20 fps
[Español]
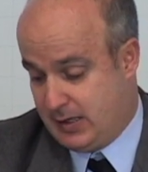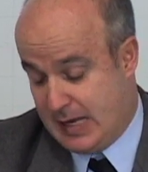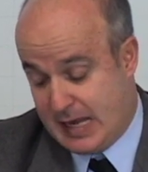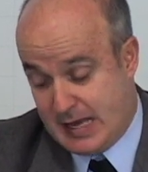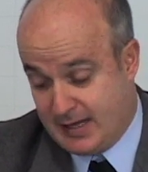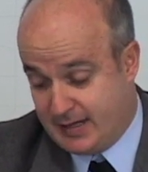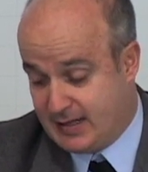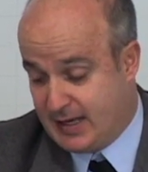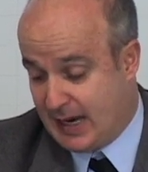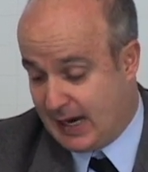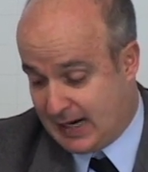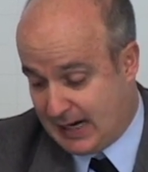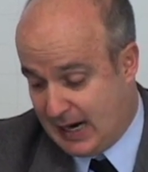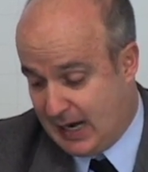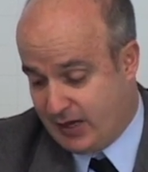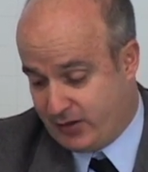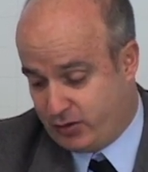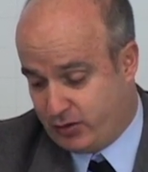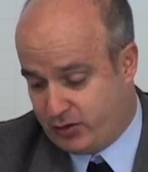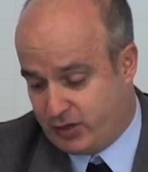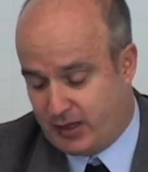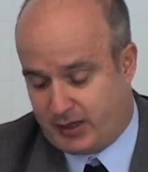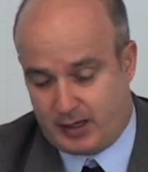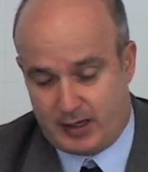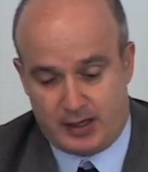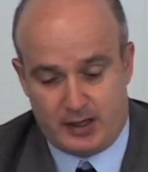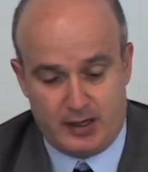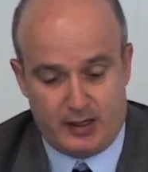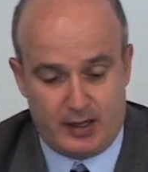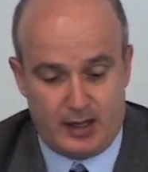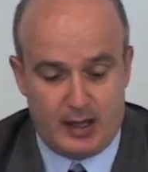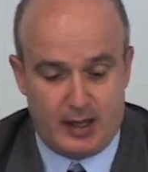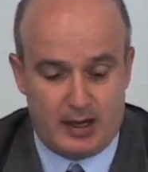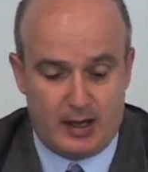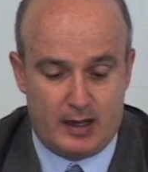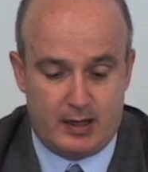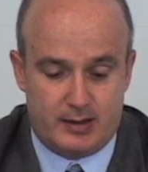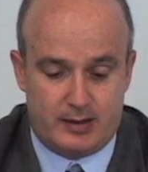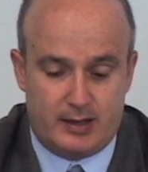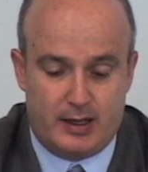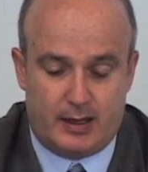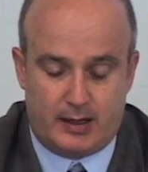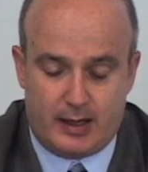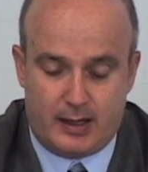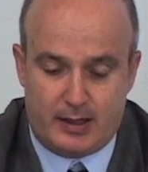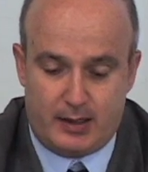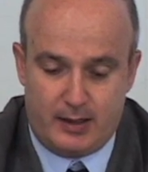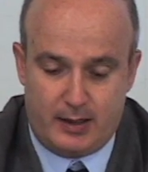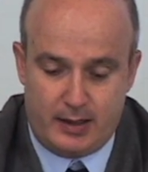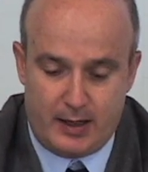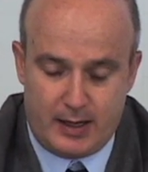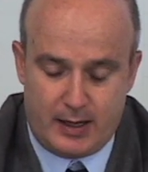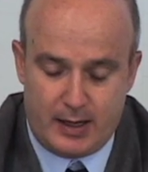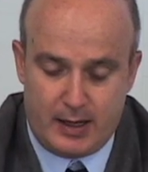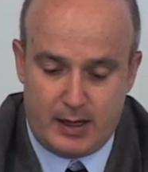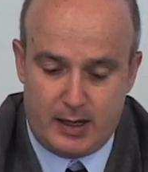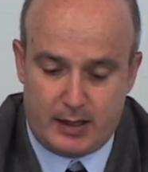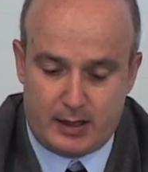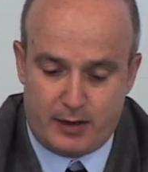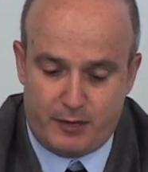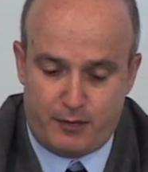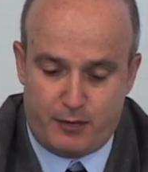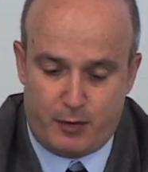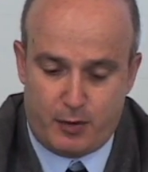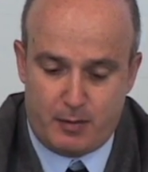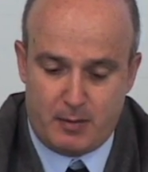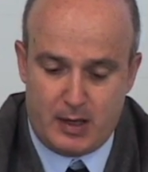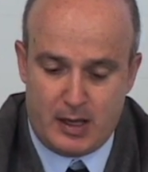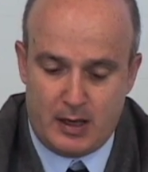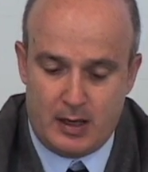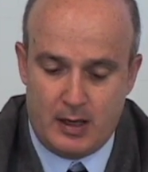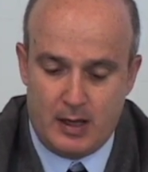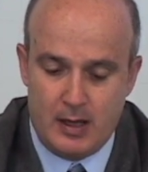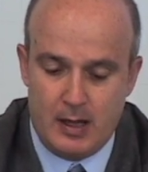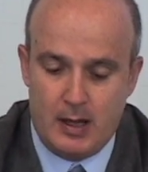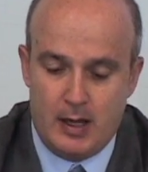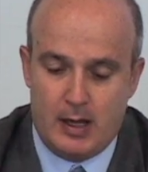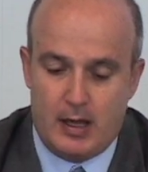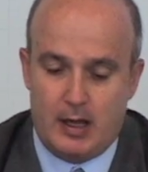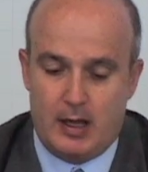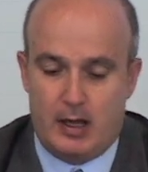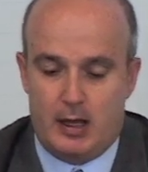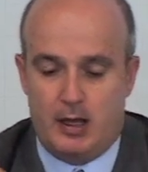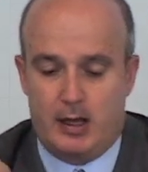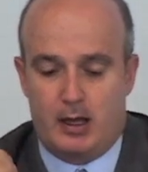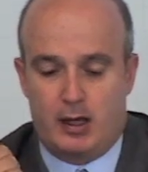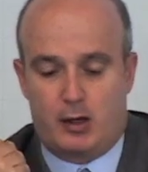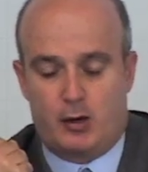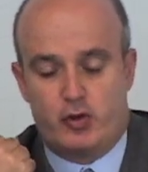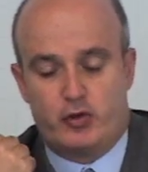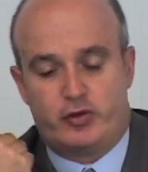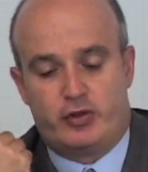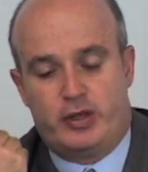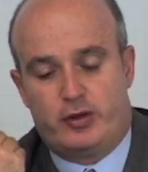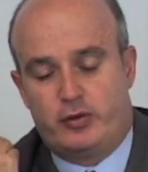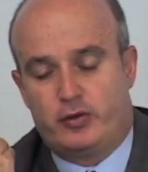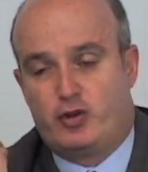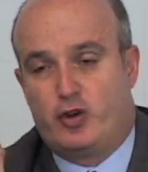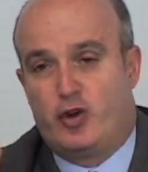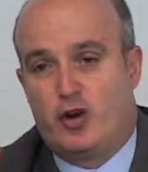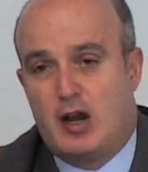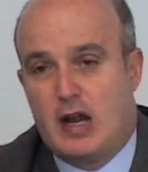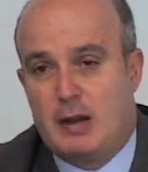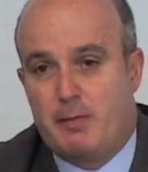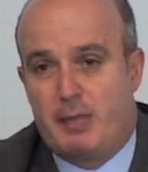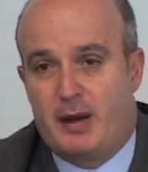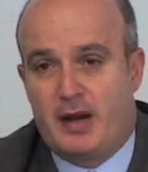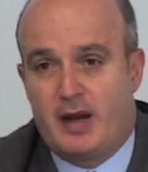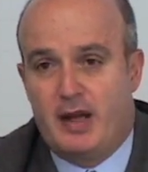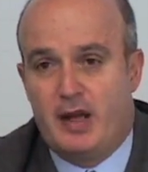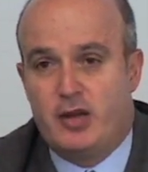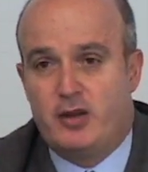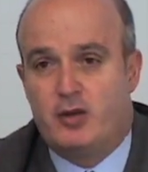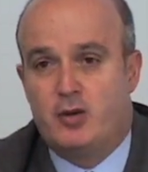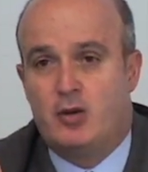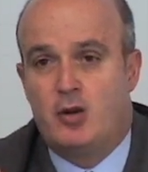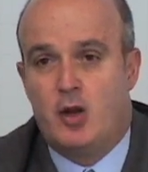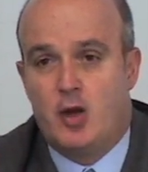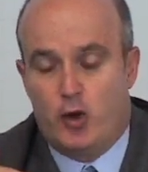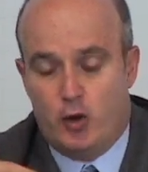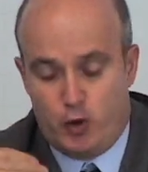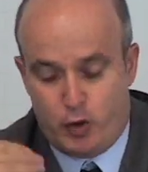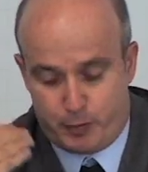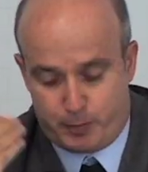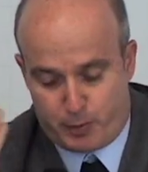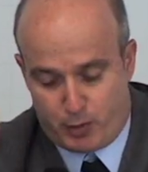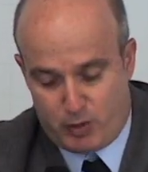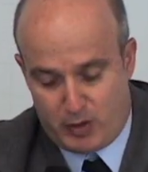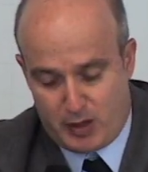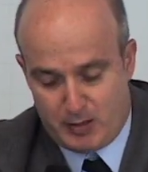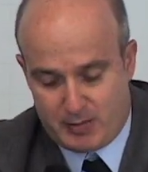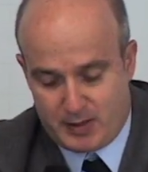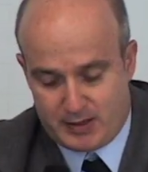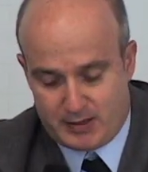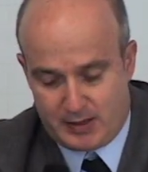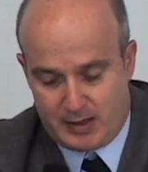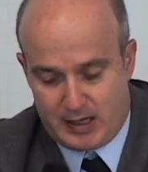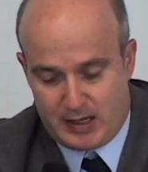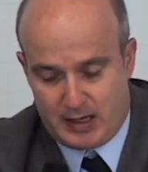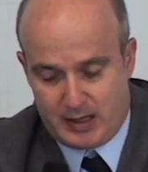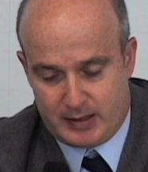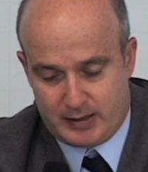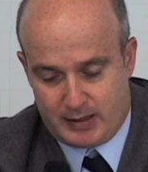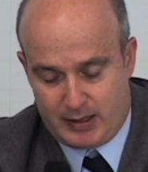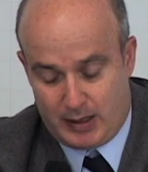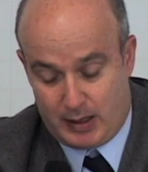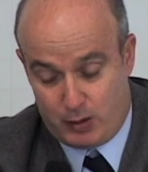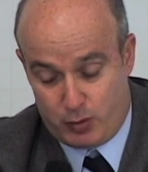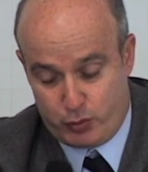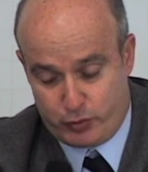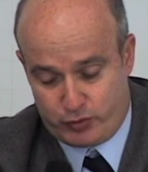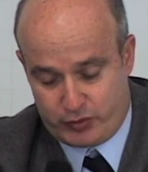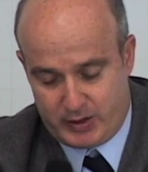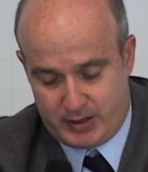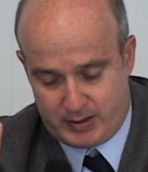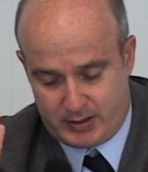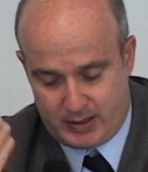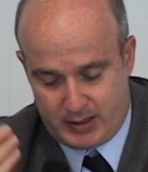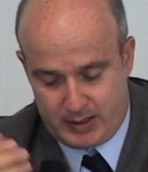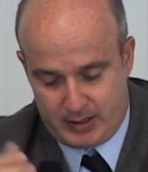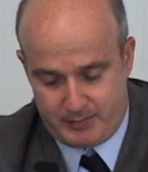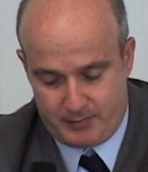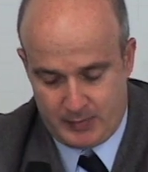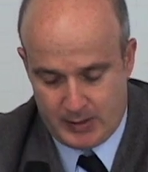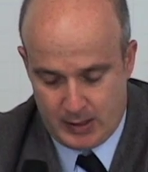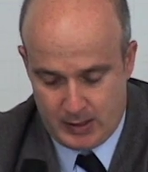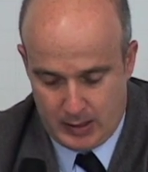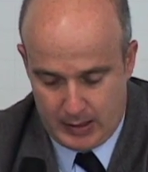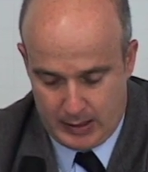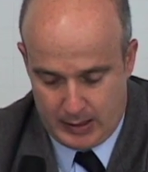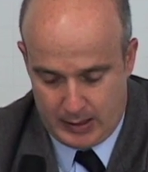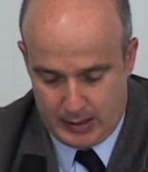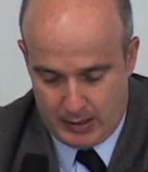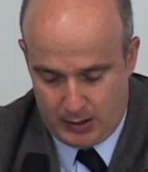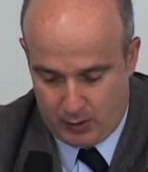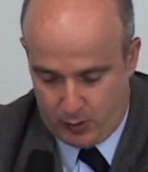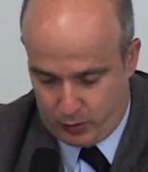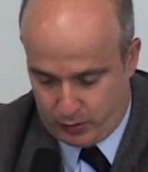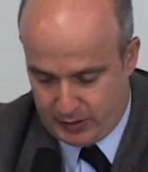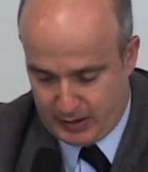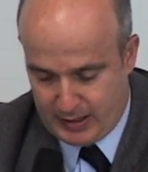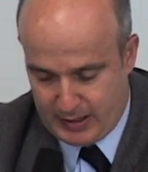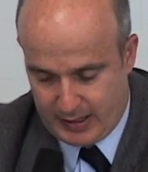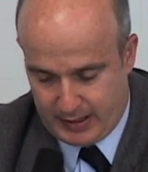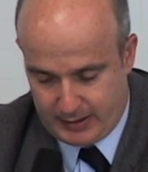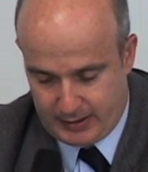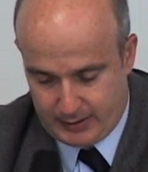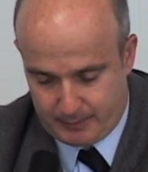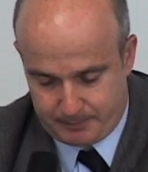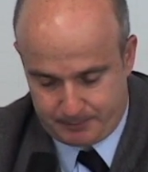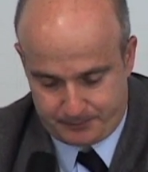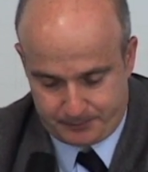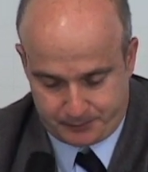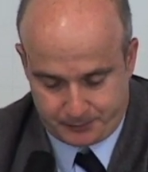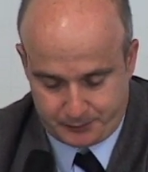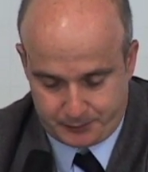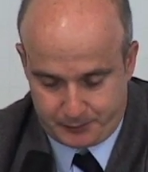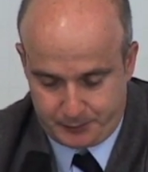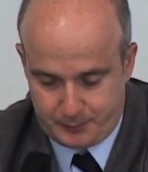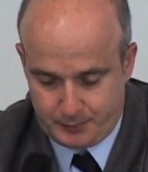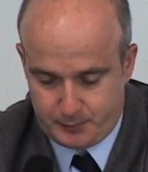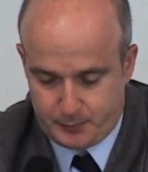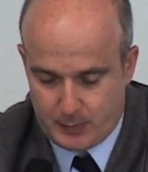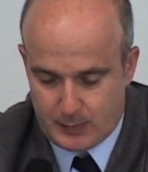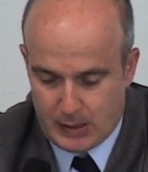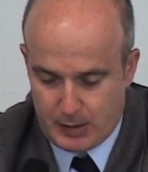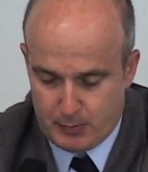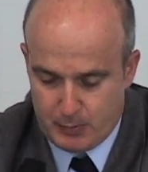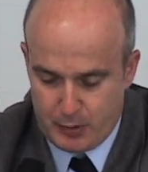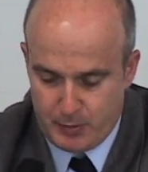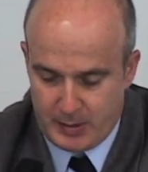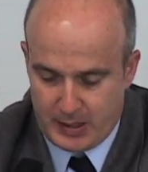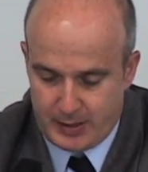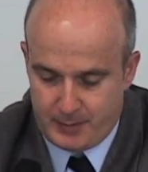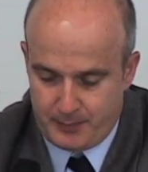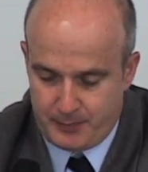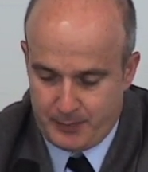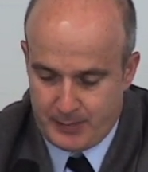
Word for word: y si acaso se requiriera, se reforma eh, constitucional para ello, los problemas de la, justicia eh, ordinaria. Muy bien.